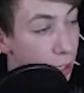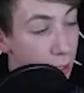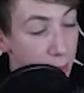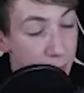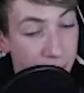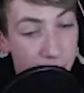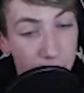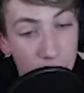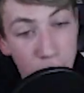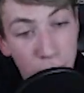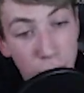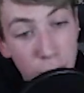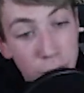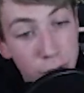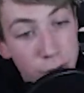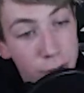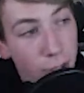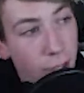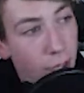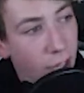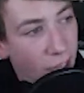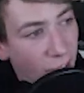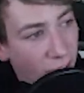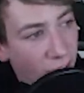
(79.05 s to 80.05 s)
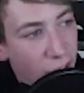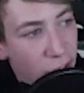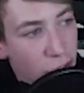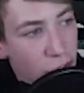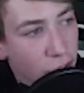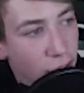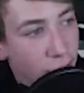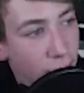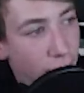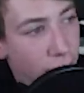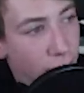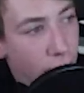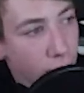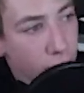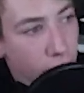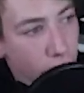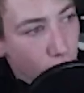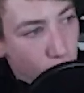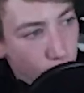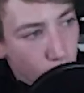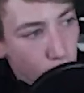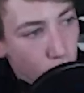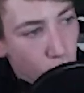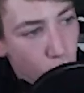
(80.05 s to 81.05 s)
Il me fait plus rager
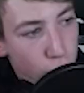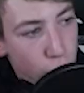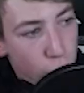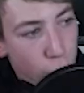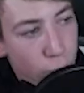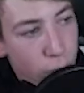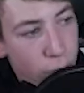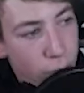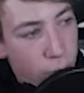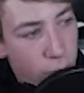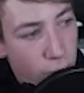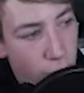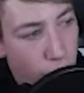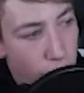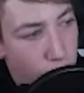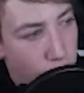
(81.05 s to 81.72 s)
qu'autre chose, le